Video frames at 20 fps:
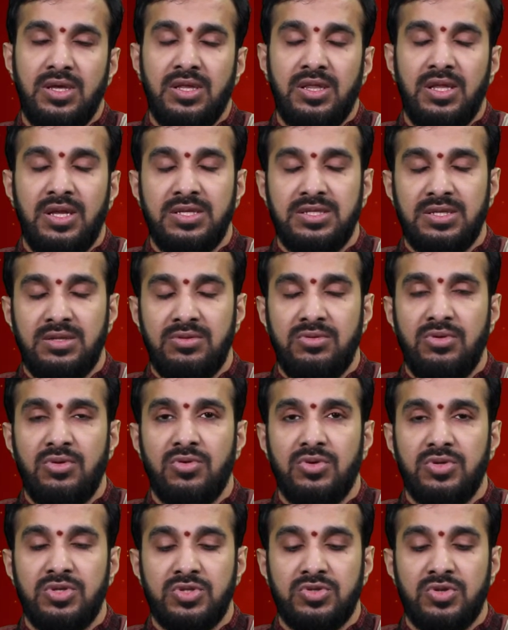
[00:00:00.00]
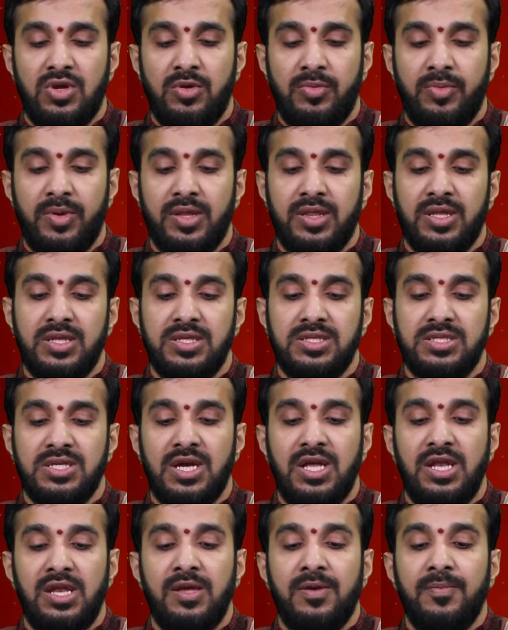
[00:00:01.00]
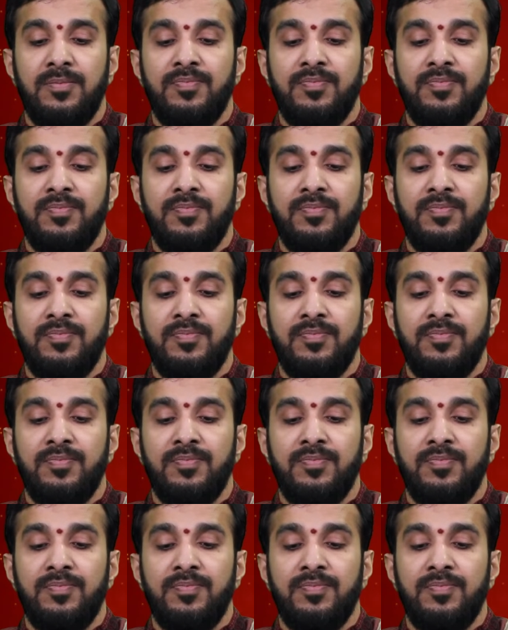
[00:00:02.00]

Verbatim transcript: దాన్ని సద్వినియోగం చేసుకోవడానికి ప్రయత్నం చేయాలి